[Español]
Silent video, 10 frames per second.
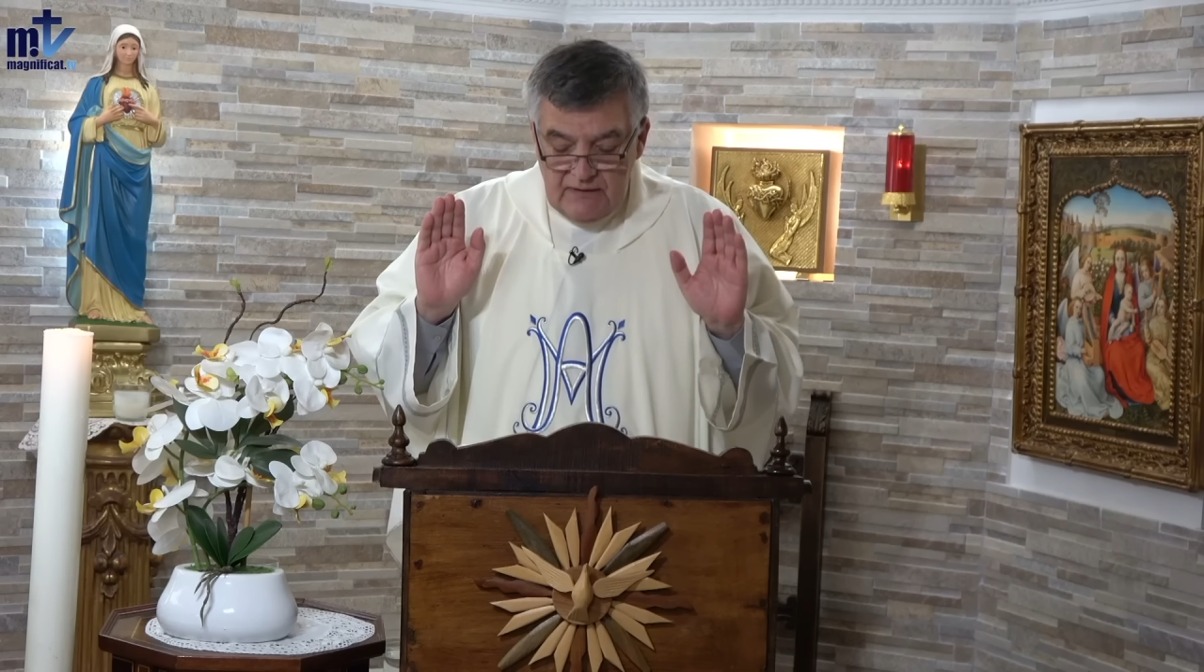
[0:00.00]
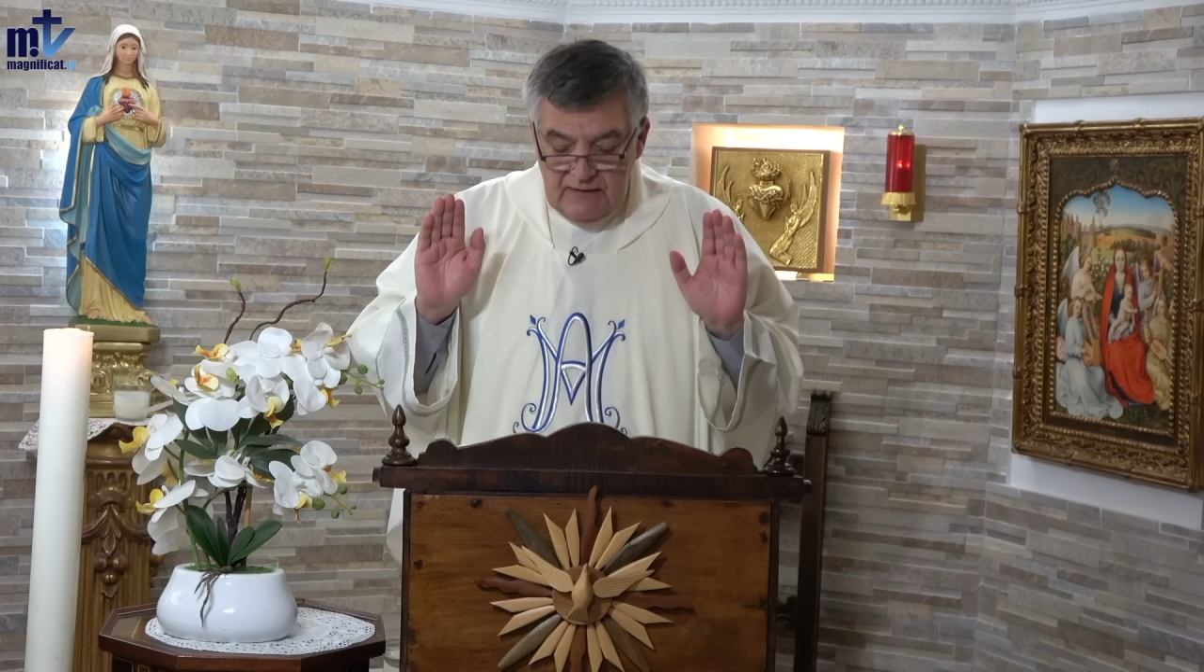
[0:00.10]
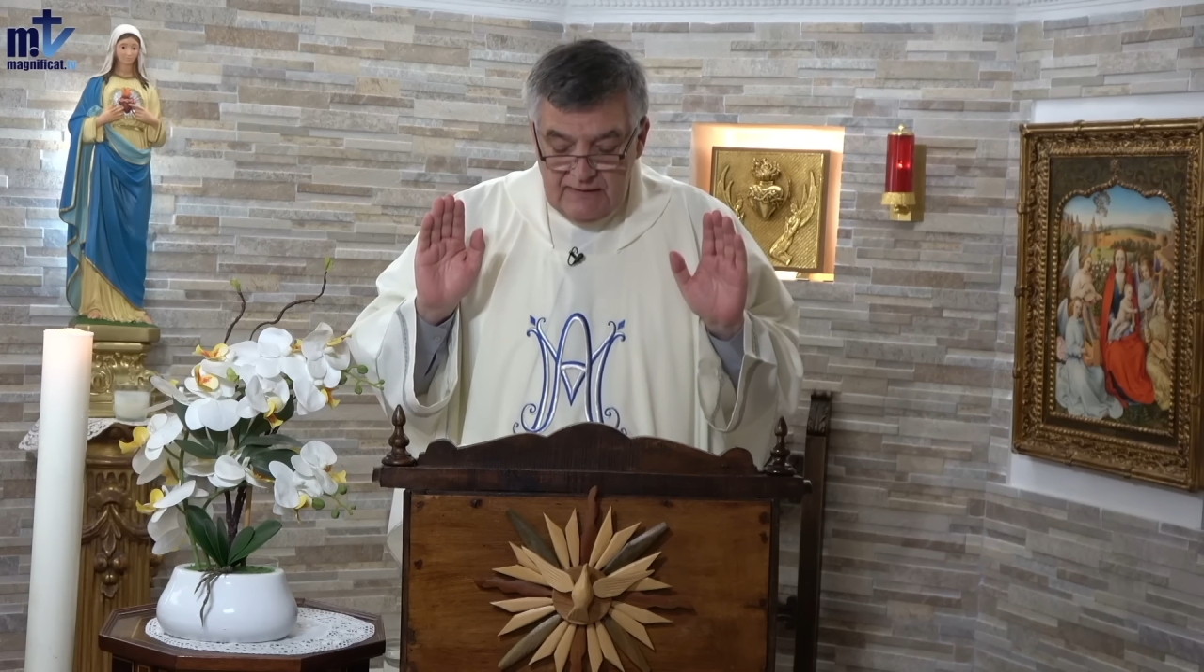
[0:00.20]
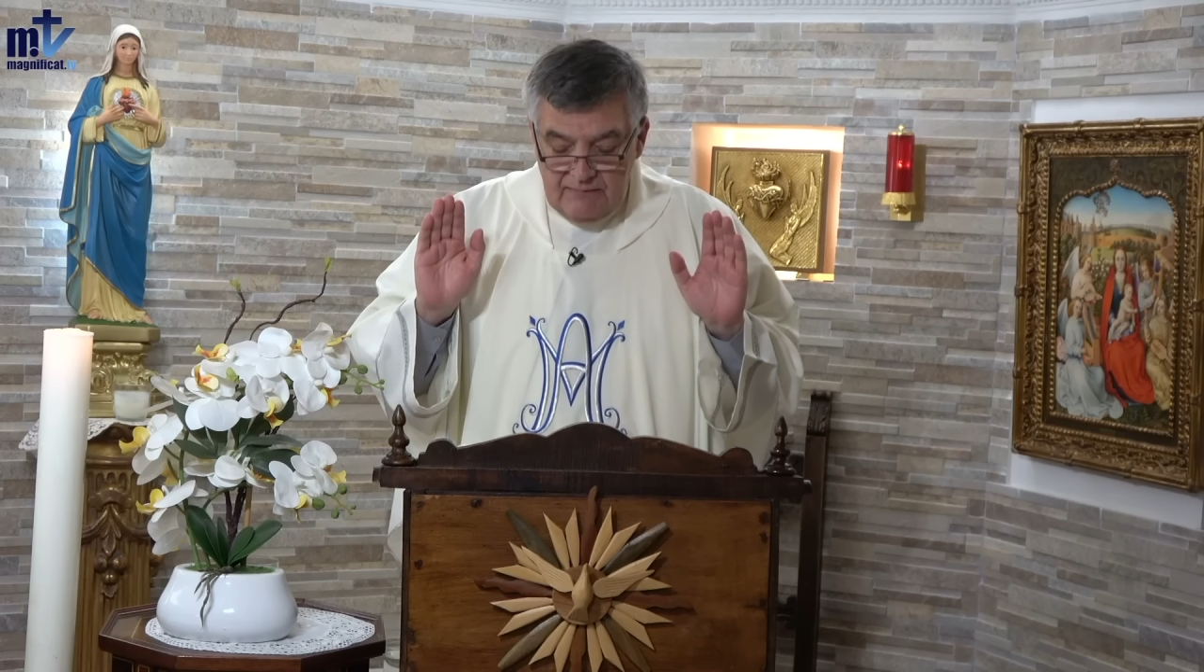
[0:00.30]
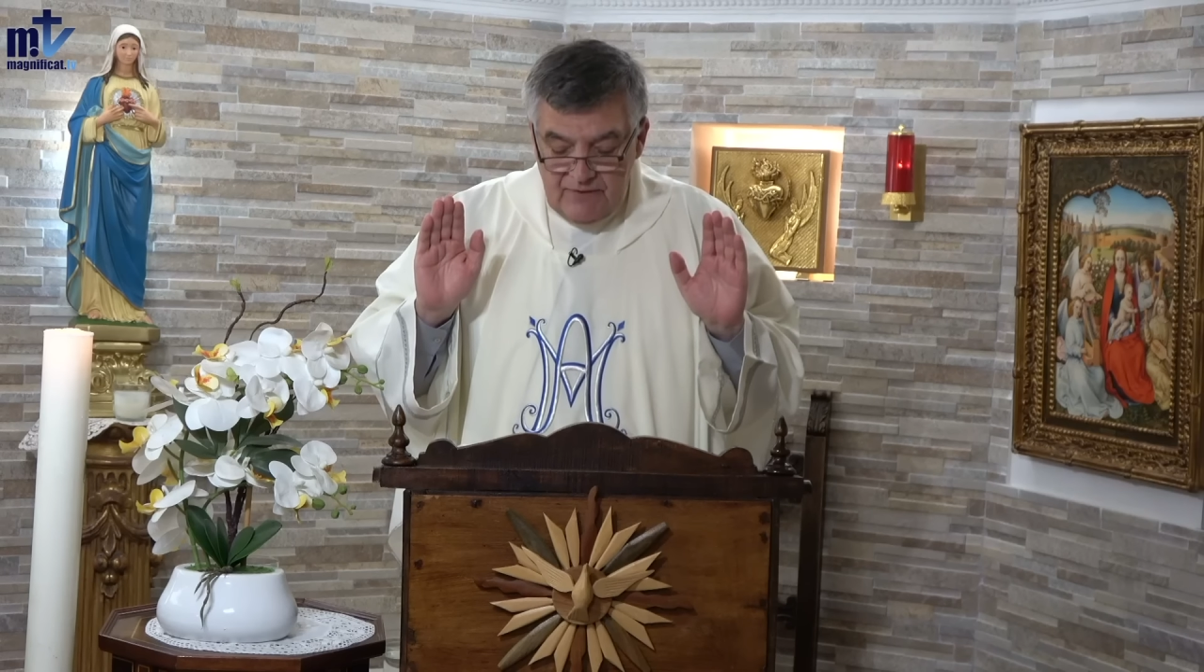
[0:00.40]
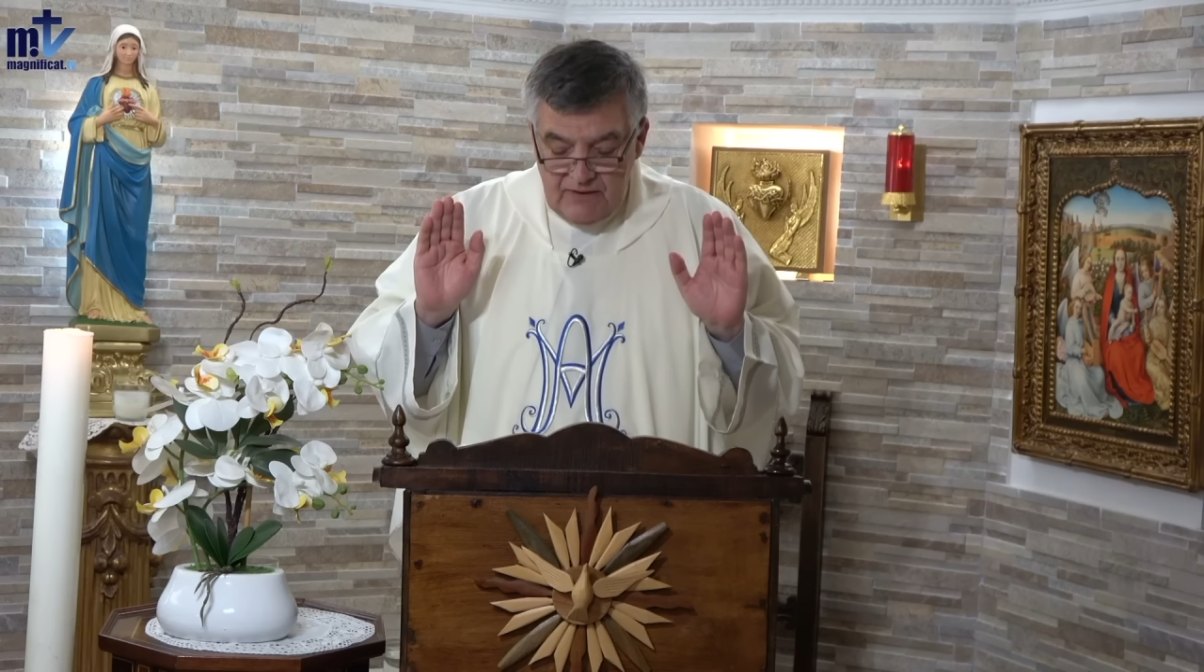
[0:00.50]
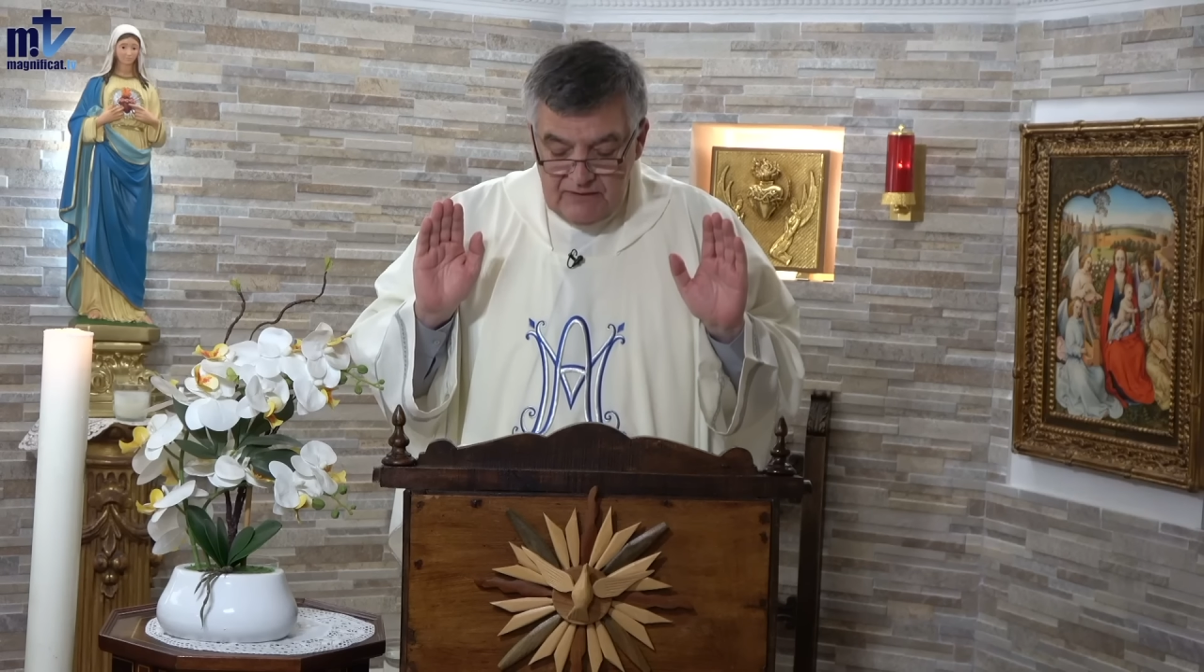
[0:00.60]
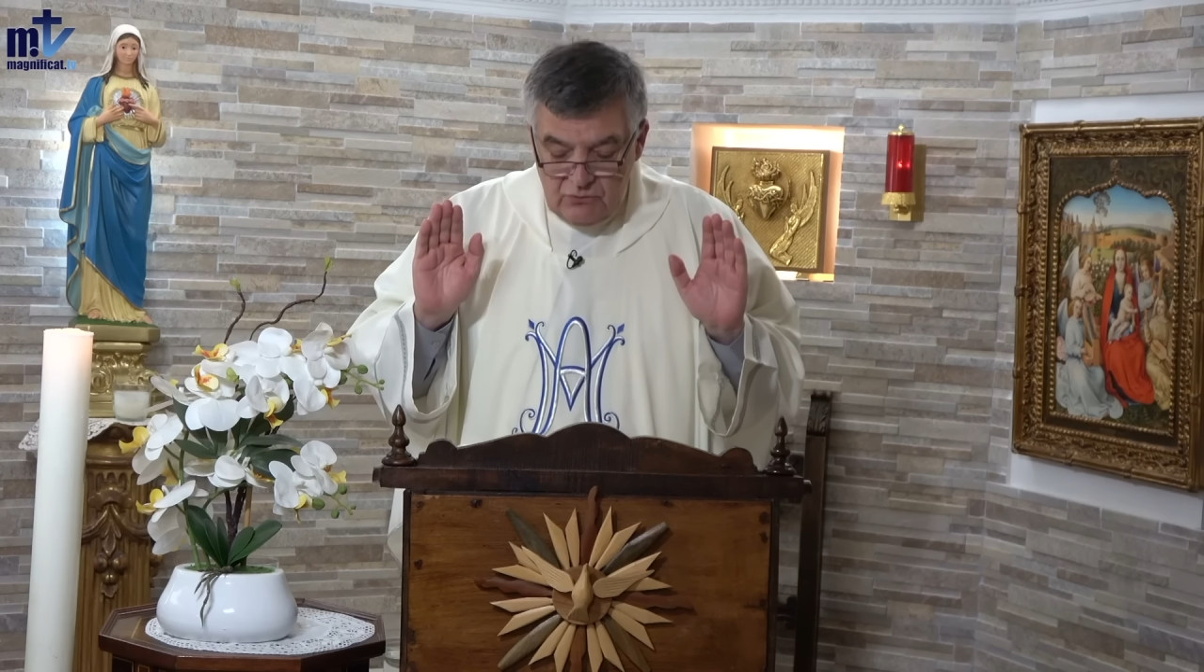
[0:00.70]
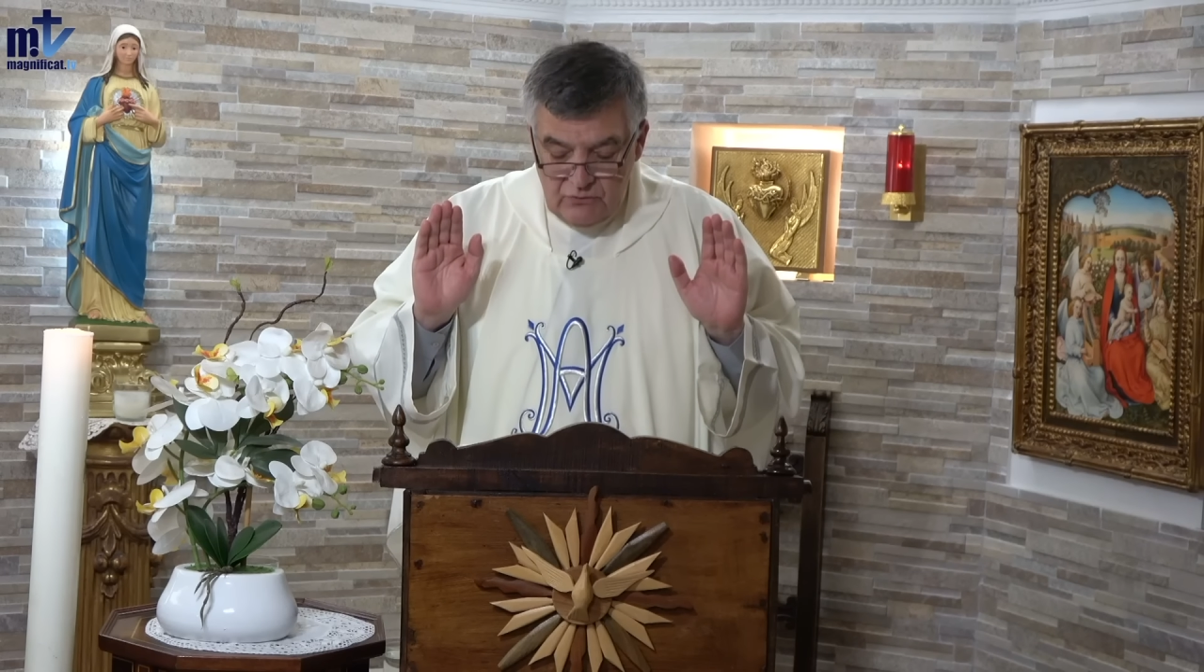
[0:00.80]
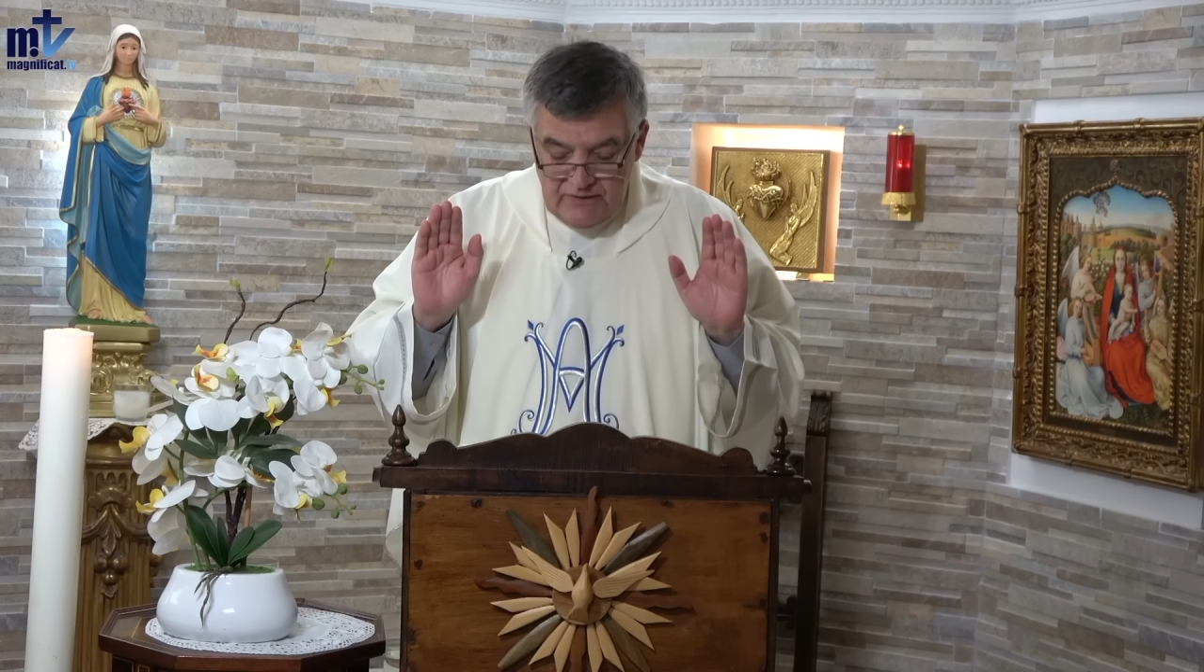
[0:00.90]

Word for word: a la plenitud